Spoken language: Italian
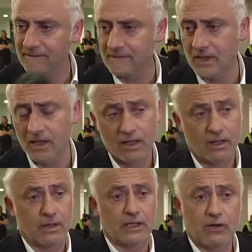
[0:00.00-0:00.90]
Andrea, eh,
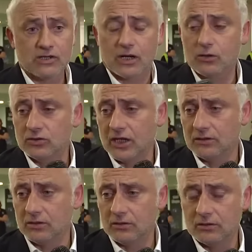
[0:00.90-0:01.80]
sei arrabbiato
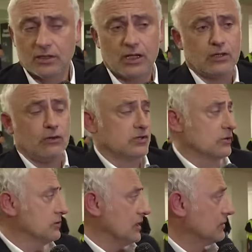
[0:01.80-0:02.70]
perché... No, no, no,
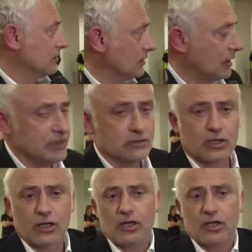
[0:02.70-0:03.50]
dico, ho capito.